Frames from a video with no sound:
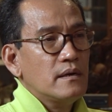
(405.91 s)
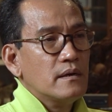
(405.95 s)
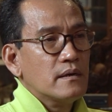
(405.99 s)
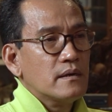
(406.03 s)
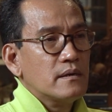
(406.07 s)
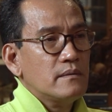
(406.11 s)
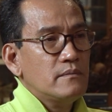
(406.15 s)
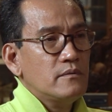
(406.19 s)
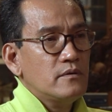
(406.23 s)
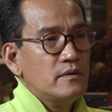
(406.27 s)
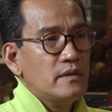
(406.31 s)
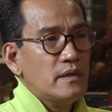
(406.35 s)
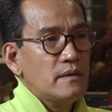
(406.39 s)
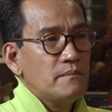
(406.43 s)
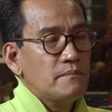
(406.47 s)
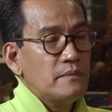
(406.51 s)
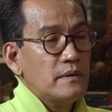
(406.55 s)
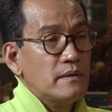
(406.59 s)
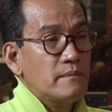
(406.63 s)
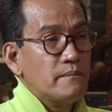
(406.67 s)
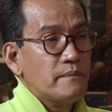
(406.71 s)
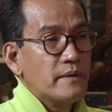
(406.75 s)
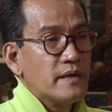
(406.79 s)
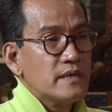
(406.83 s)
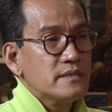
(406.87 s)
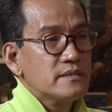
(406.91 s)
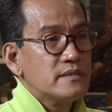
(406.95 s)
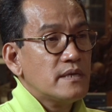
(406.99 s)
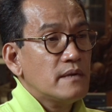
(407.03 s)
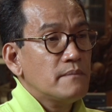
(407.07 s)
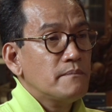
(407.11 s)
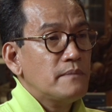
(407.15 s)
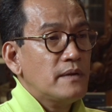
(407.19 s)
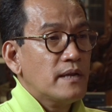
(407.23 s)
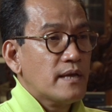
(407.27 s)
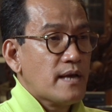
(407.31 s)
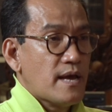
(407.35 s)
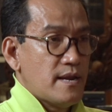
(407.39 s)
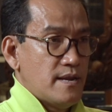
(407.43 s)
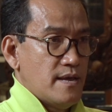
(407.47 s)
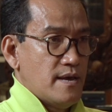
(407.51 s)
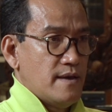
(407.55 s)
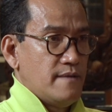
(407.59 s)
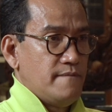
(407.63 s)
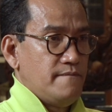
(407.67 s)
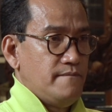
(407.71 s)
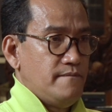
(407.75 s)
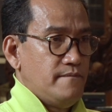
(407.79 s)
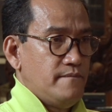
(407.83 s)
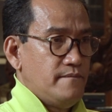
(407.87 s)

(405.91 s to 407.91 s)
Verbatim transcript: kemudian pilpres dan pilkada.